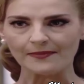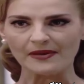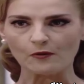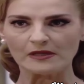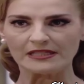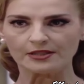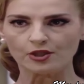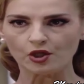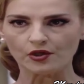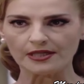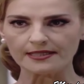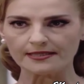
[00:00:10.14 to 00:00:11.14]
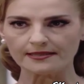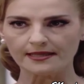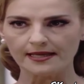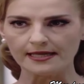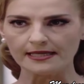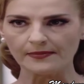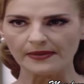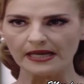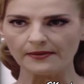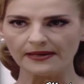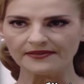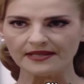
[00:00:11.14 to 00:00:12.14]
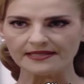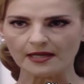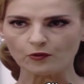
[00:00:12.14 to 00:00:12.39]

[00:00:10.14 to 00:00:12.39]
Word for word: que me cuestiones ni me levantes